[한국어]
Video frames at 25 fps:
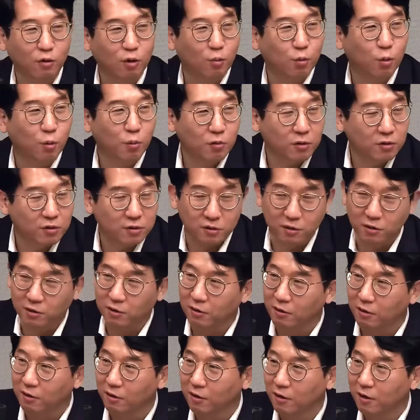거
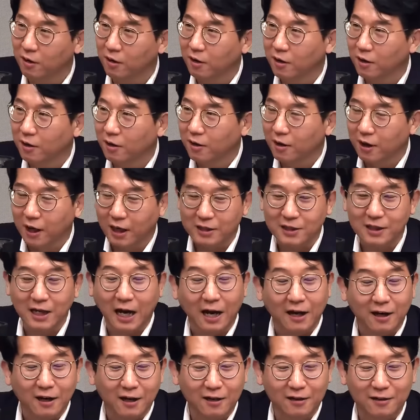보면은요. 네. 사실
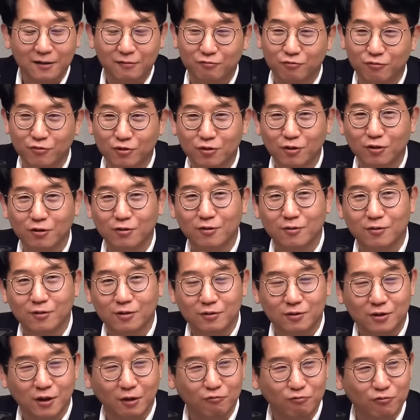아까 그 운전
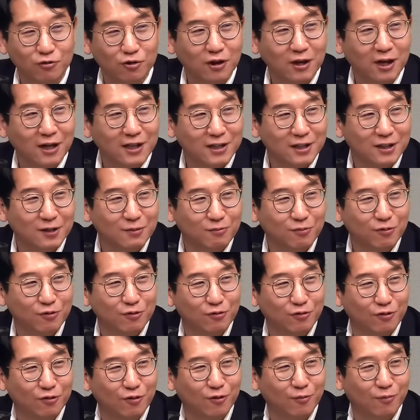자 운전하시는
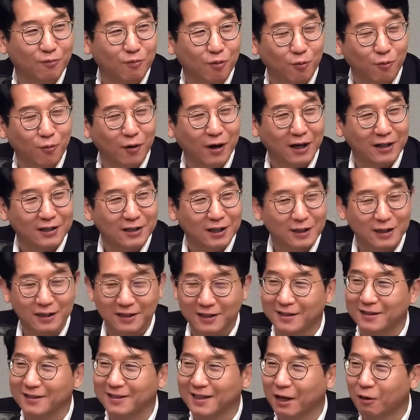분들 보면 아시겠지만
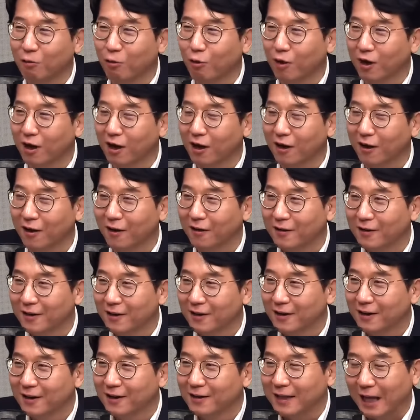그 사고가
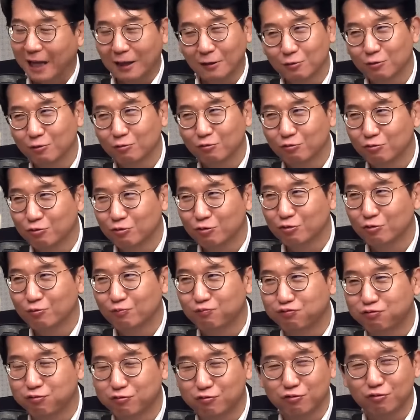단순 어. 운중
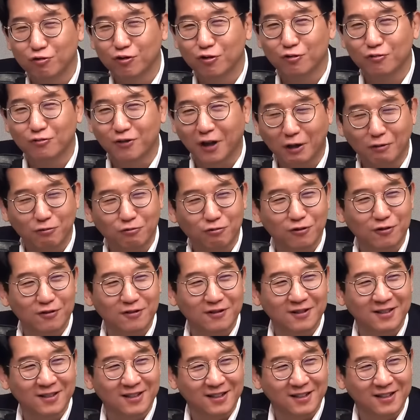부주의로 낼 수 있는